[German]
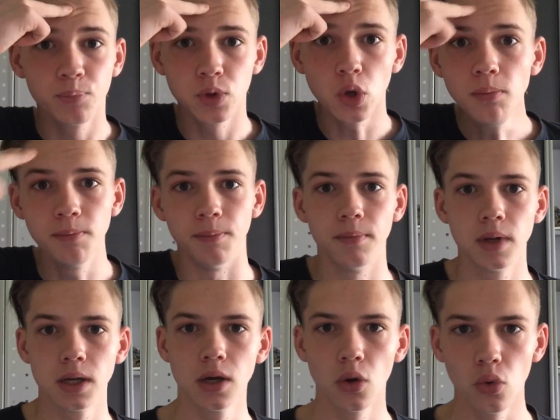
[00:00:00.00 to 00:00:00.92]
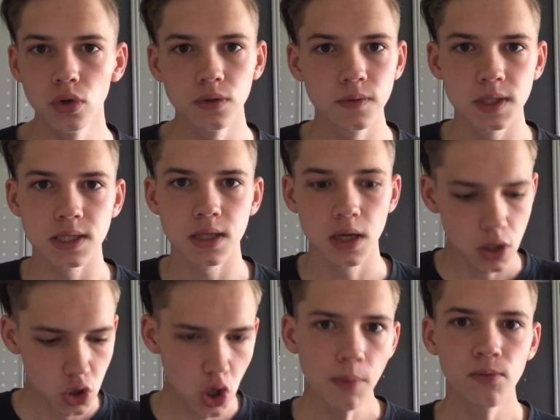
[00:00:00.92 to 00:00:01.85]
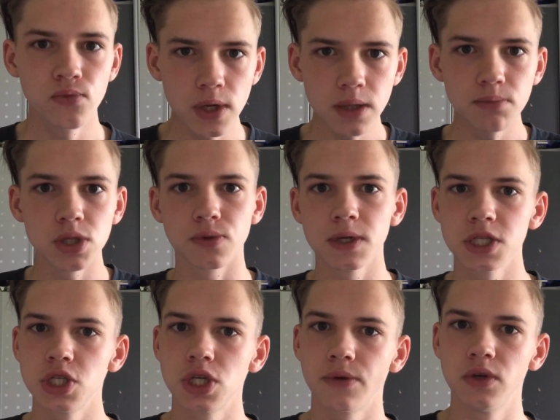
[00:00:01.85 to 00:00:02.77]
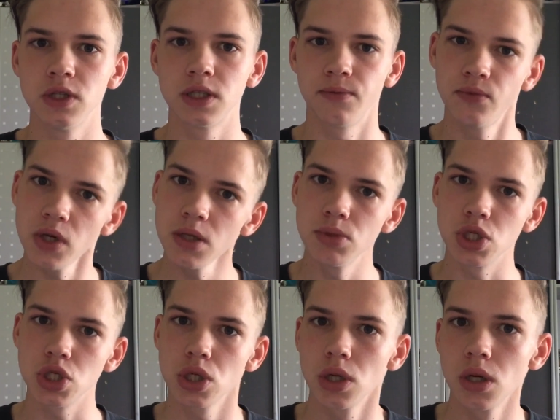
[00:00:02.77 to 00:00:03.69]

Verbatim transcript: Dumm. Ohne Witz. Komm, fick mich, weil ich dich erwähnt habe. Fick mich.